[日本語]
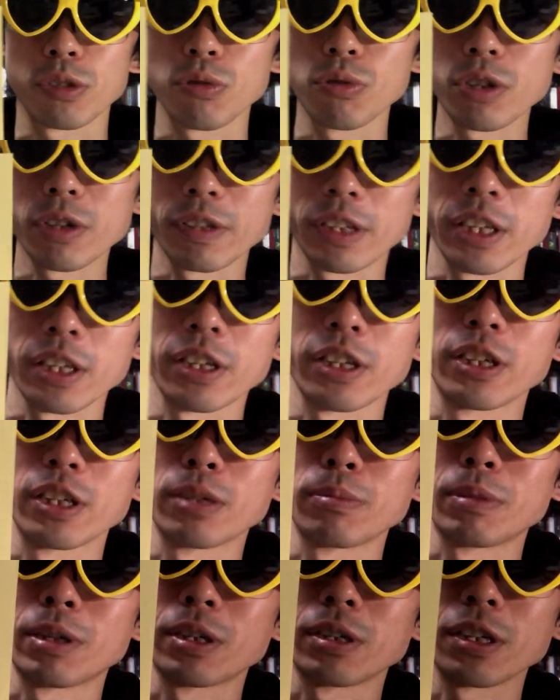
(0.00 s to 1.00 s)
今回はね、
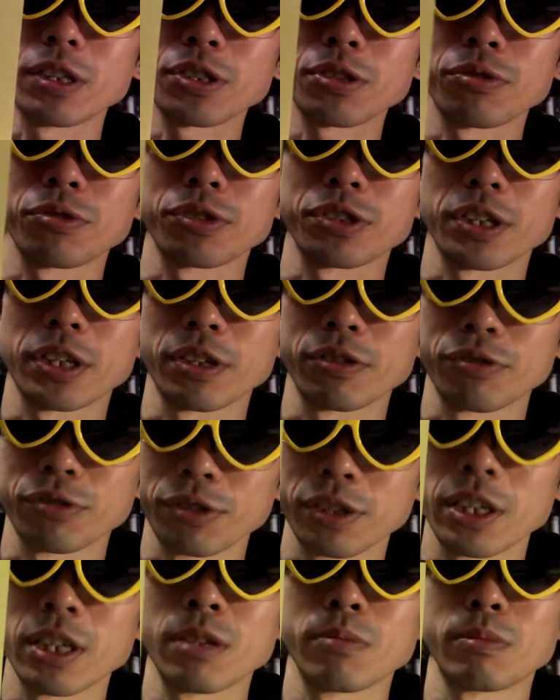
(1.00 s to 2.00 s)
えー、まあ、ラスの
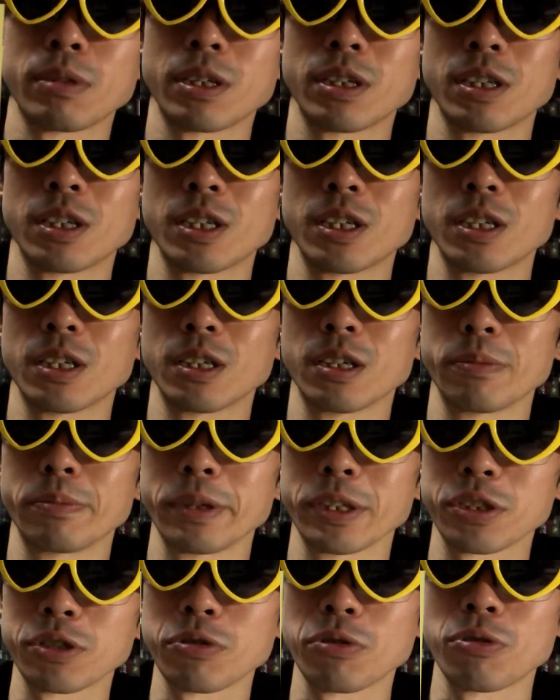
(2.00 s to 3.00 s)
セリフで、まあ、
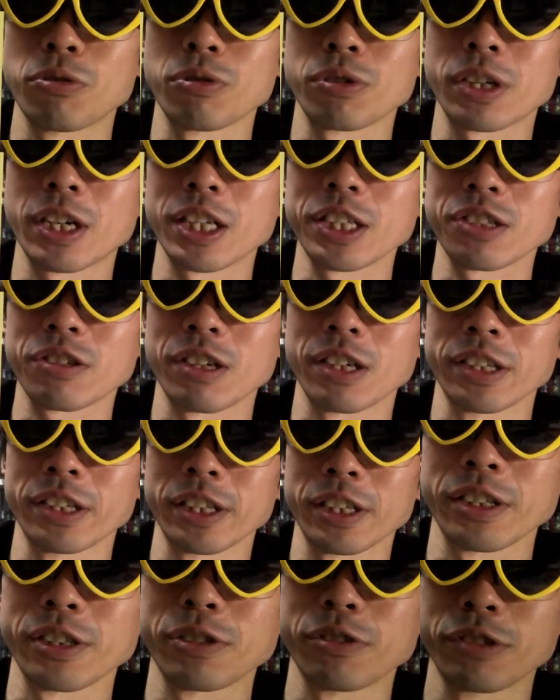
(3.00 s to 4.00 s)
別の解釈が
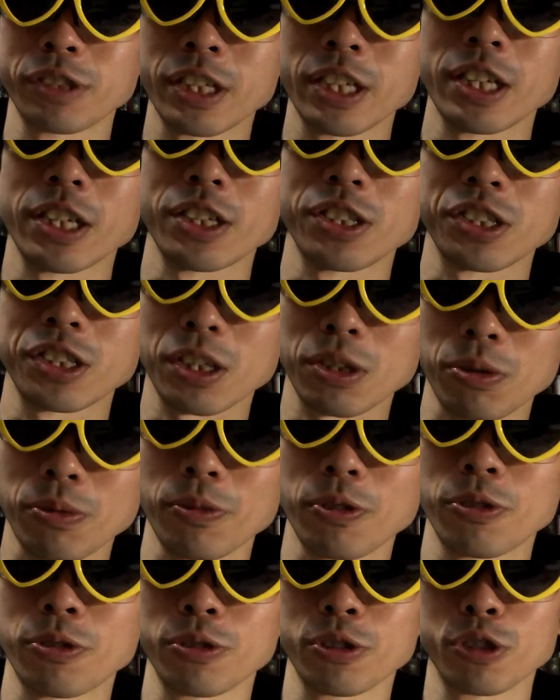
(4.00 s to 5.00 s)
きるようにした
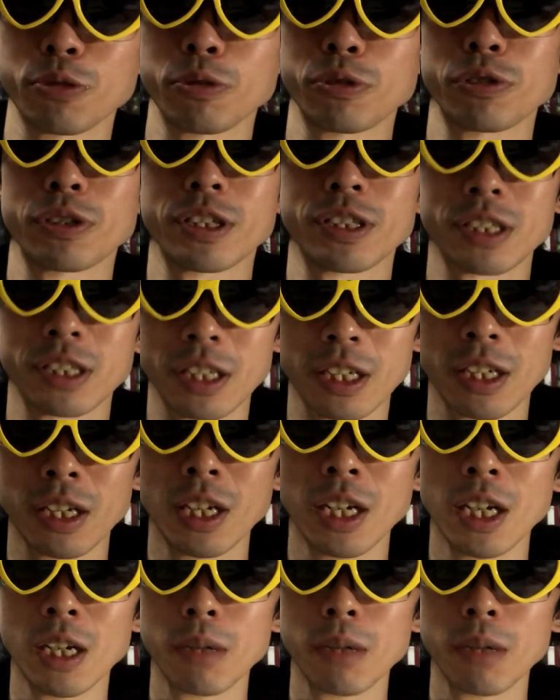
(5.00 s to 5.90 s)
というものですね。